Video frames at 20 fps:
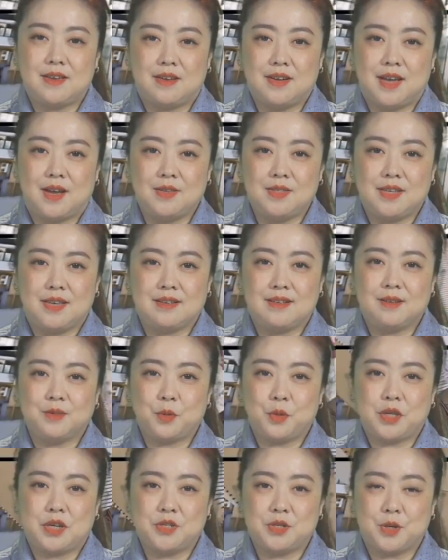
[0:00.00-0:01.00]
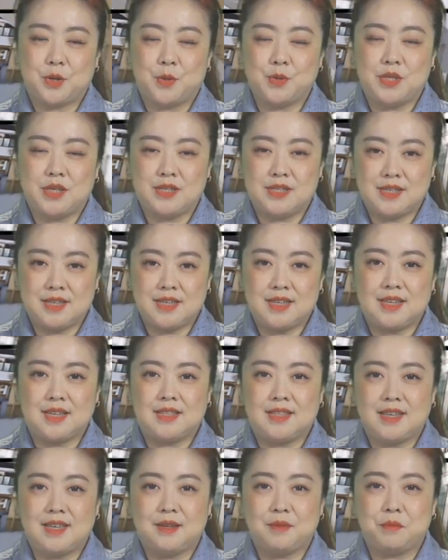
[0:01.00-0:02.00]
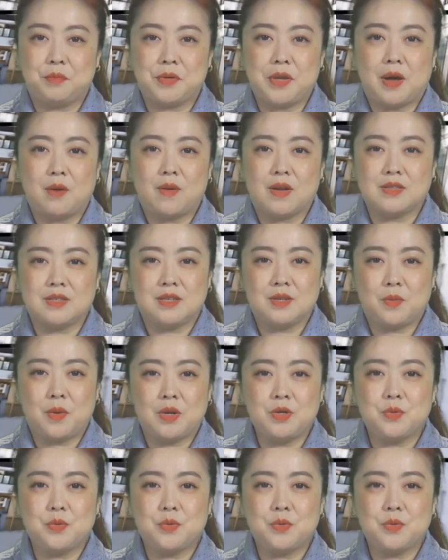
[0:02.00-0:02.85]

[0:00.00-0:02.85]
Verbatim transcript: 了解更多的折扣信息，一定不要忘记关注